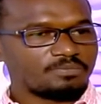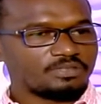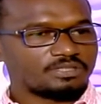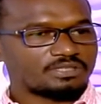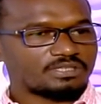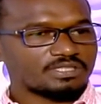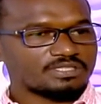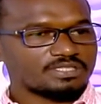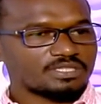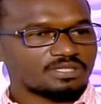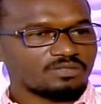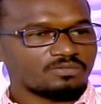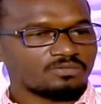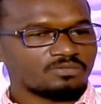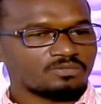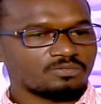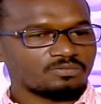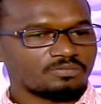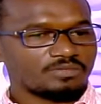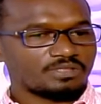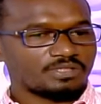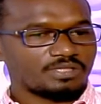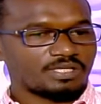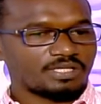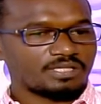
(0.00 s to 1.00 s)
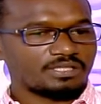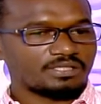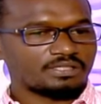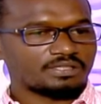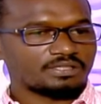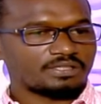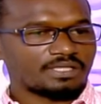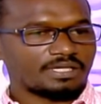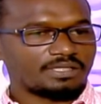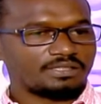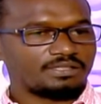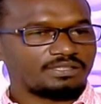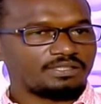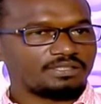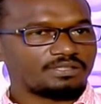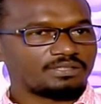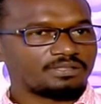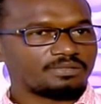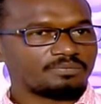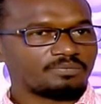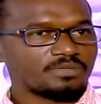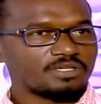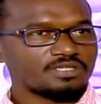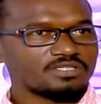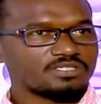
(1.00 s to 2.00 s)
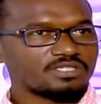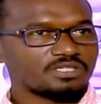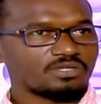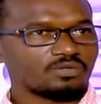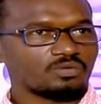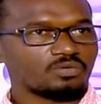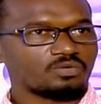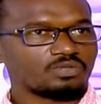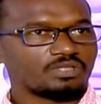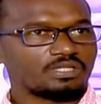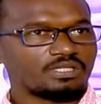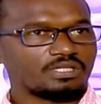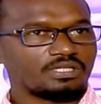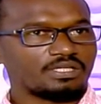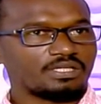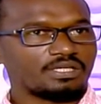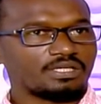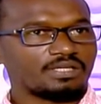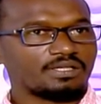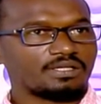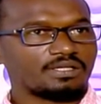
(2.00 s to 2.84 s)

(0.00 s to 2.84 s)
بيتصلوا من اجل تحديد من سيقود الهلال